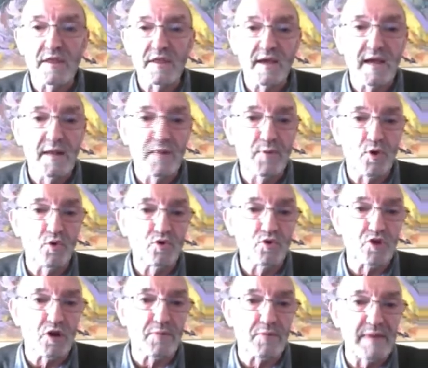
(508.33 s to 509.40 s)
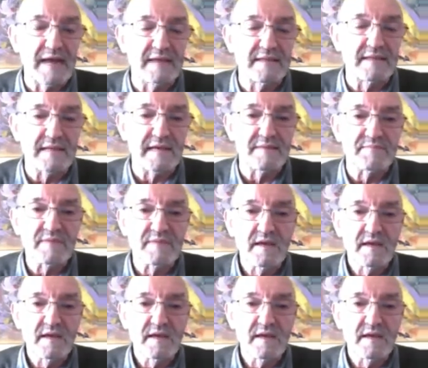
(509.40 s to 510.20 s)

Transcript: desde que el productor planta